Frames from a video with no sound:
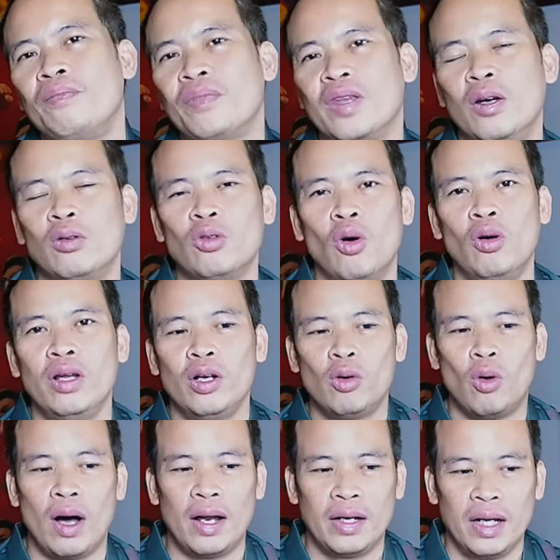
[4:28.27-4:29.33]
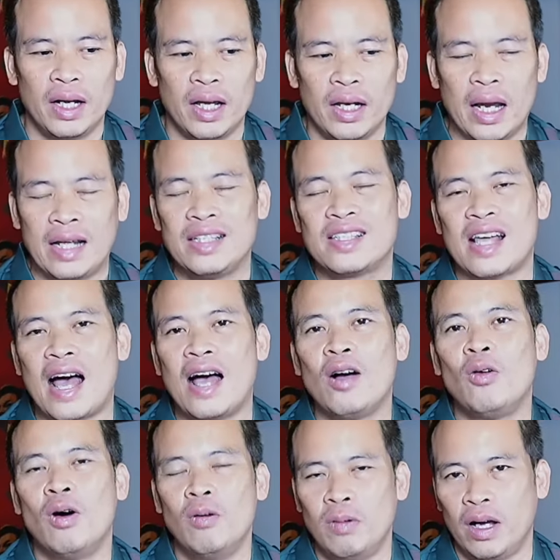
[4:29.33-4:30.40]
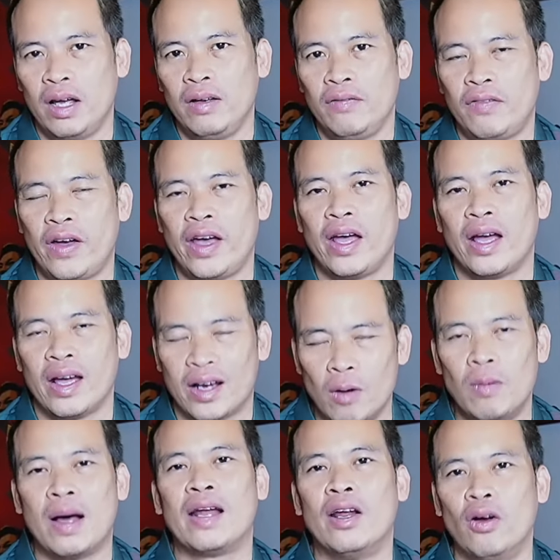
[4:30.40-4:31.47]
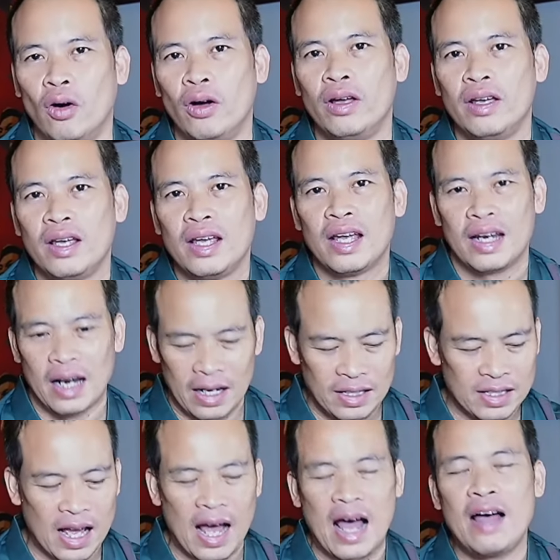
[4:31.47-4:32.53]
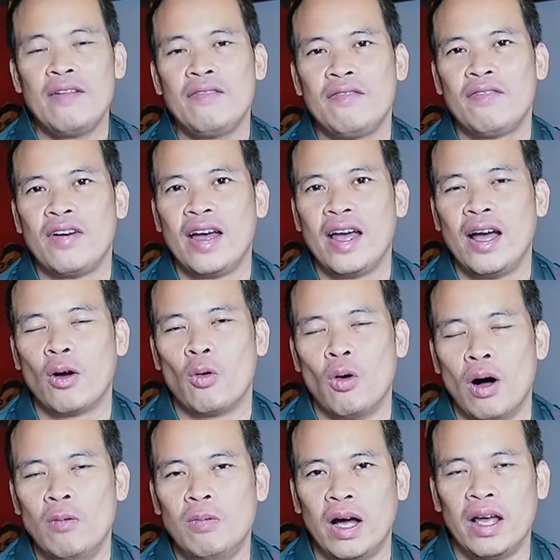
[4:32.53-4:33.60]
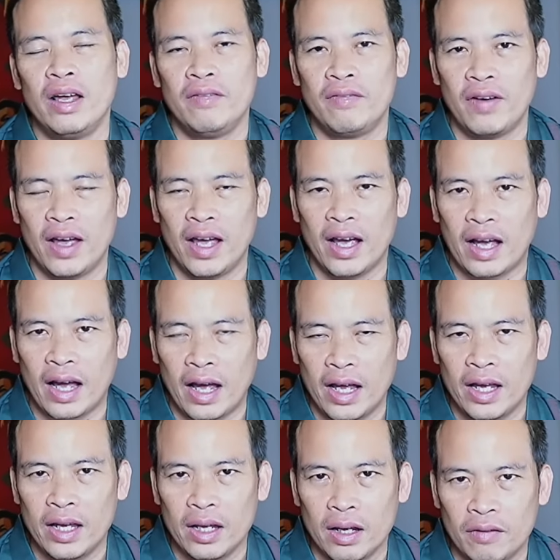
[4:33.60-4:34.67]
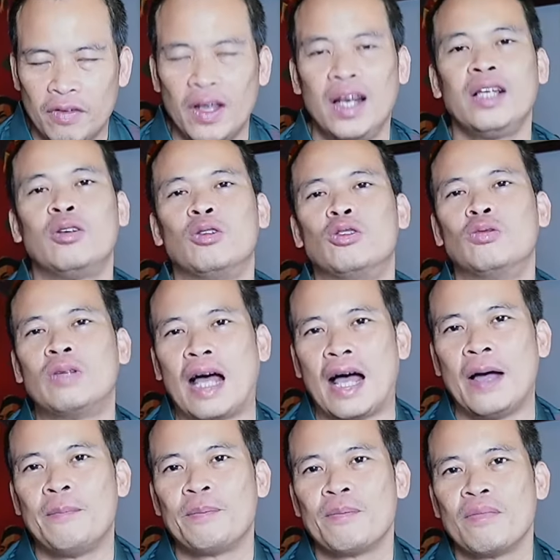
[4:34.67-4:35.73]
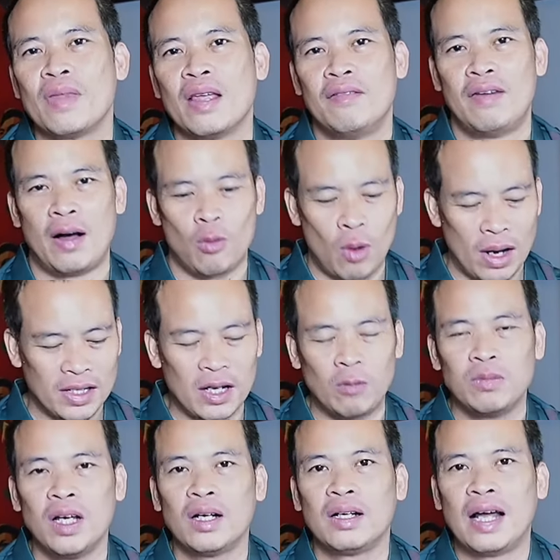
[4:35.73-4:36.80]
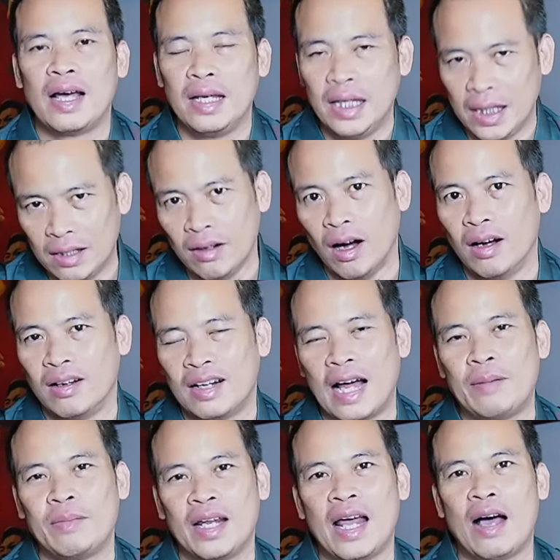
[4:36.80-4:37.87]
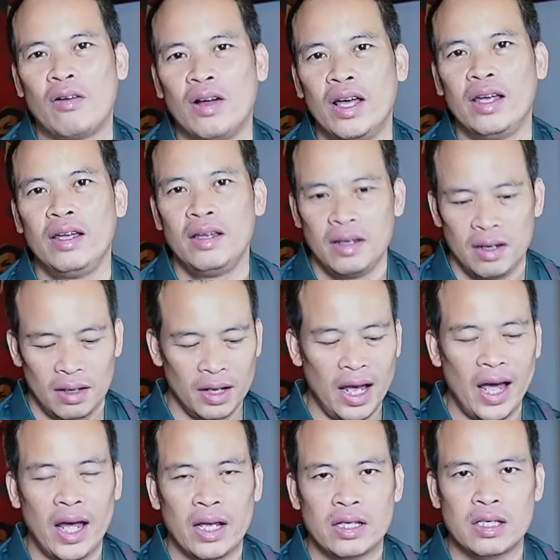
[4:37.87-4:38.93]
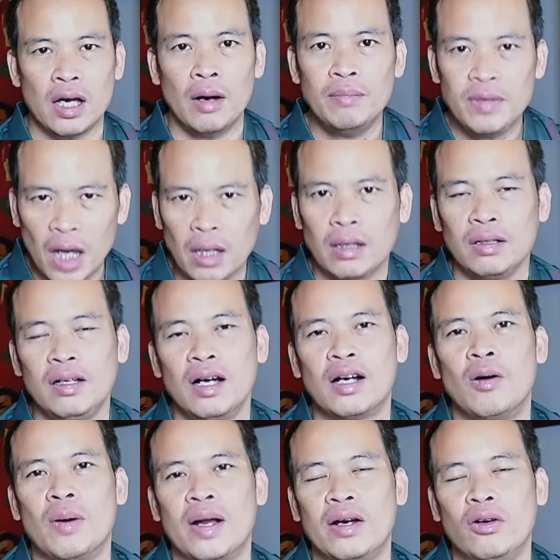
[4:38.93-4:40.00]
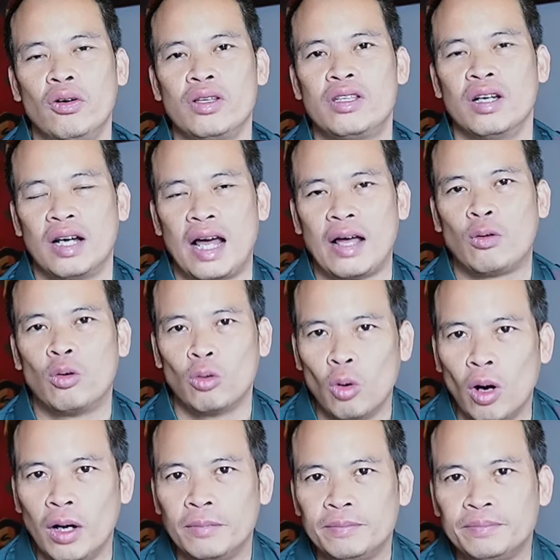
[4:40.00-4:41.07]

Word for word: yếu tố liên quan đến cái đánh giá của ông ấy về Công an Hà Nội, đánh giá của ông ấy về cái V-League của chúng ta, và quan trọng nhất là ý tưởng làm thế nào đấy để sớm nhất đưa Công an Hà Nội trở lại cuộc đua.